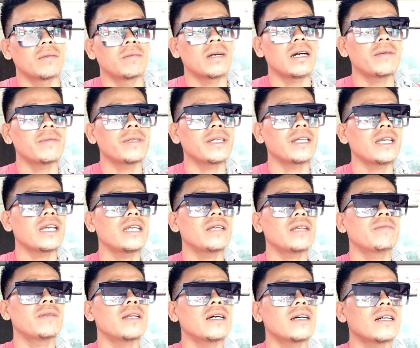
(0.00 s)
Mami K
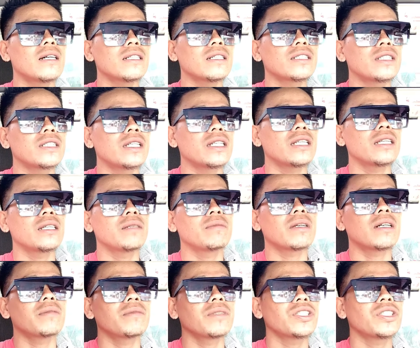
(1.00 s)
Vlogs,
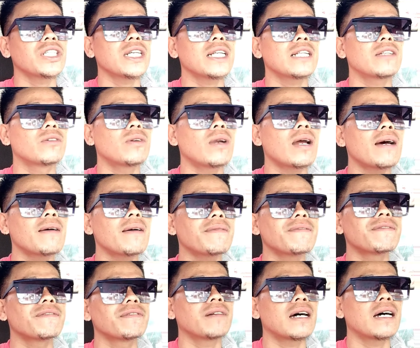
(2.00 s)
si Mami Michelle
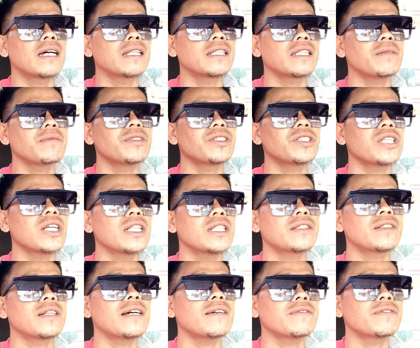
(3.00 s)
Raff, Ate
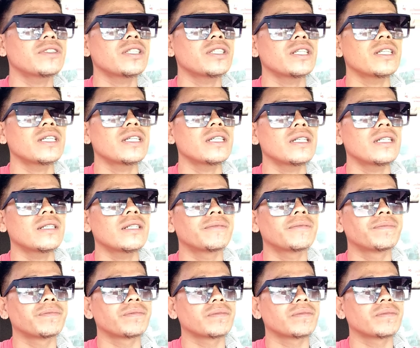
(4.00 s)
Michelle Raff, si